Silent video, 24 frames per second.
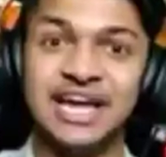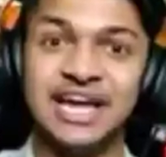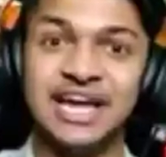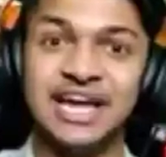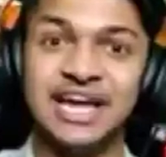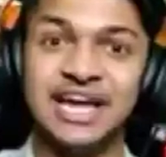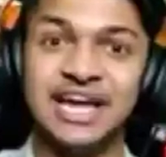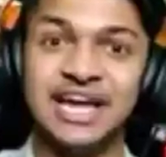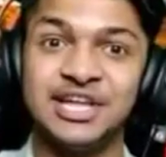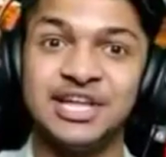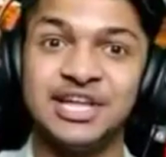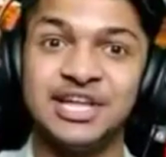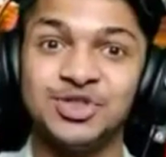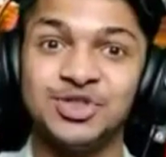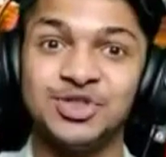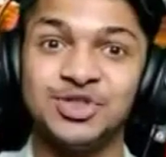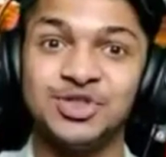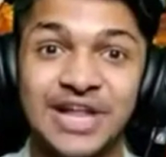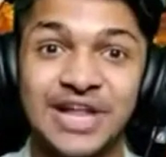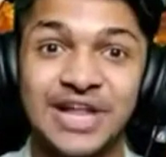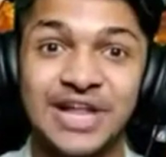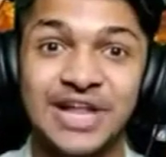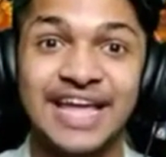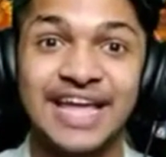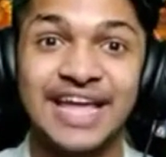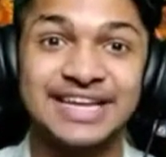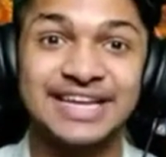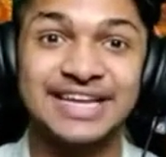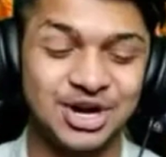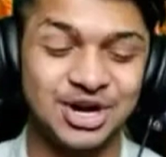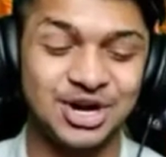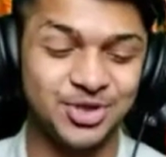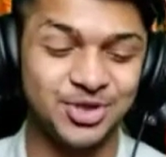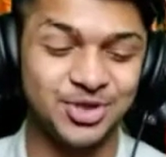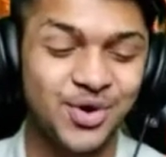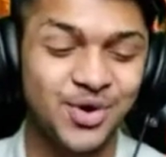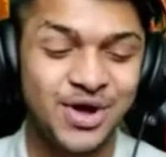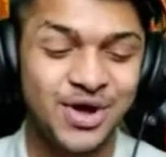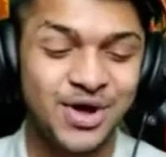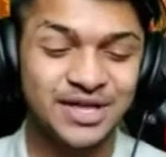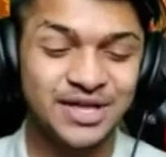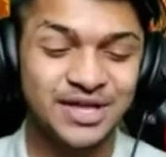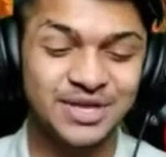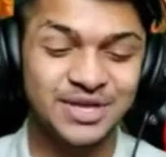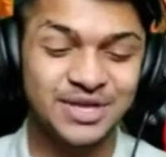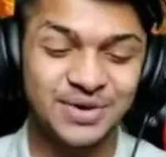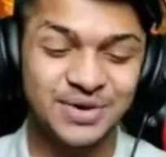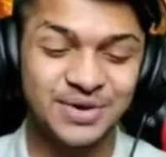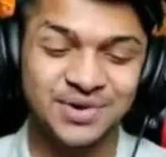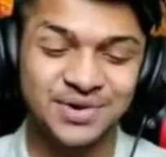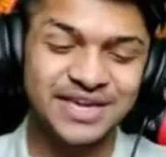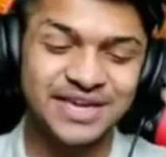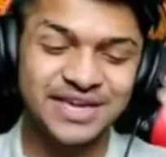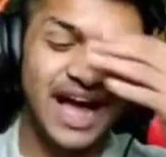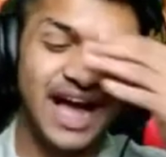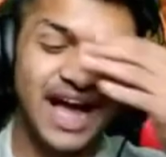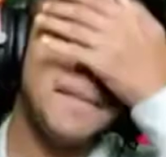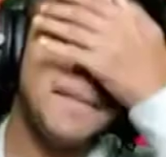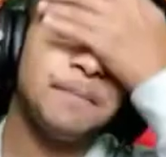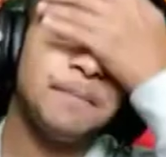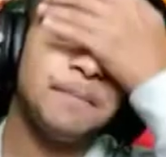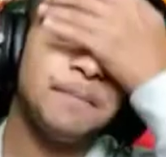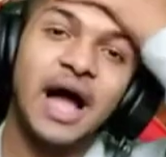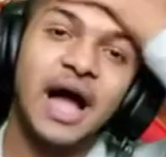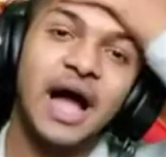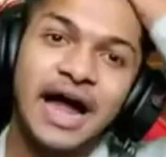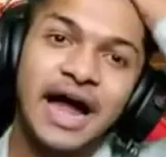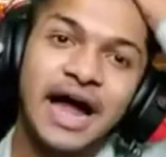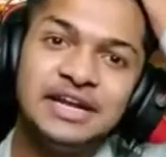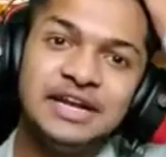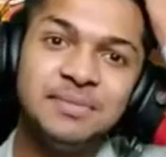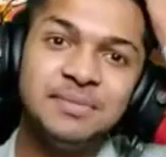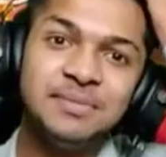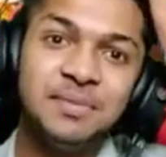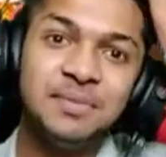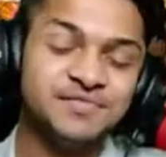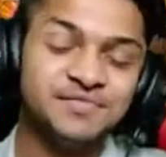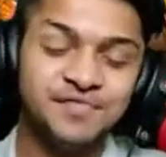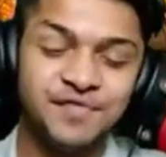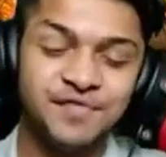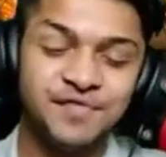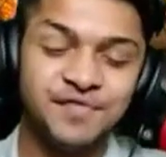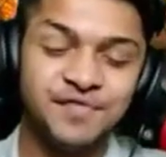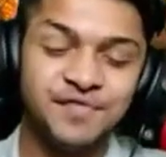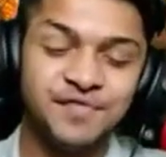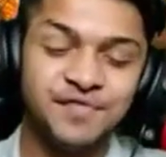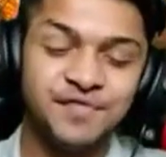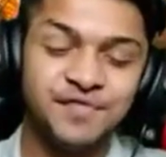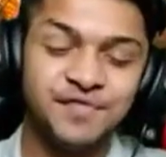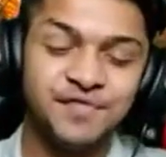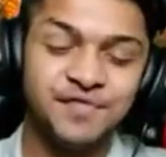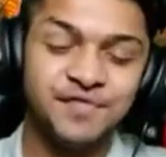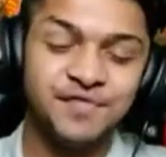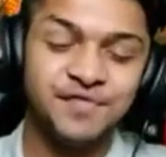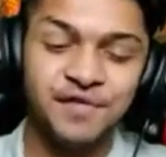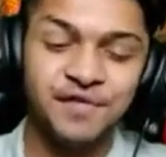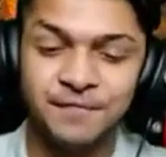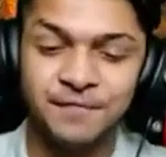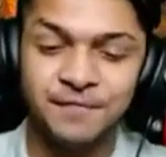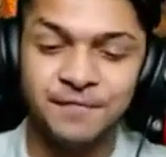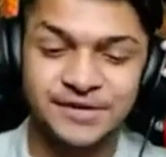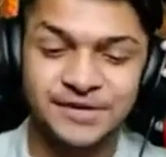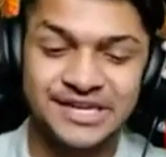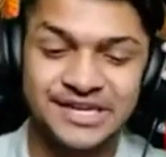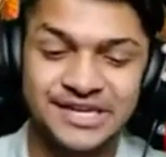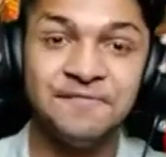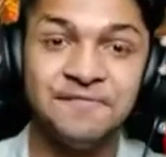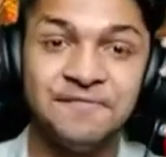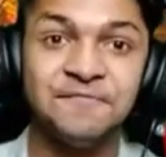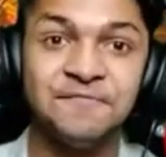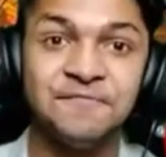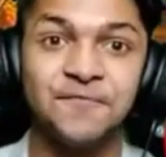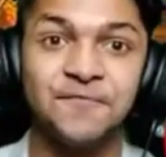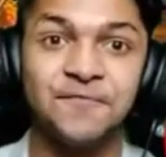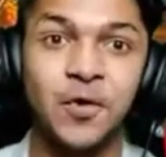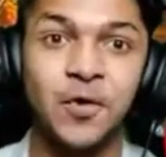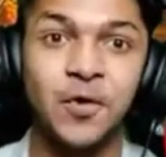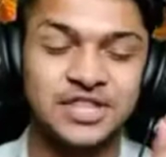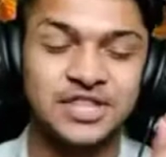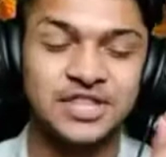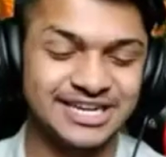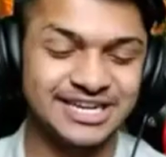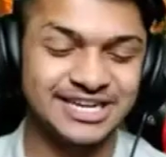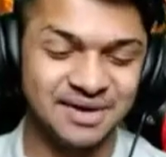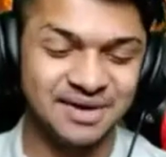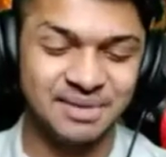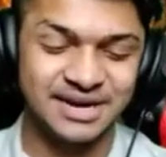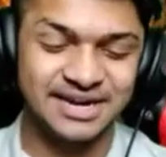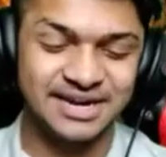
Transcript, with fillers: लाइक कर दो क्योंकि यहाँ पे आईडी में मेरे फिफ्टी फोर थाउजेंड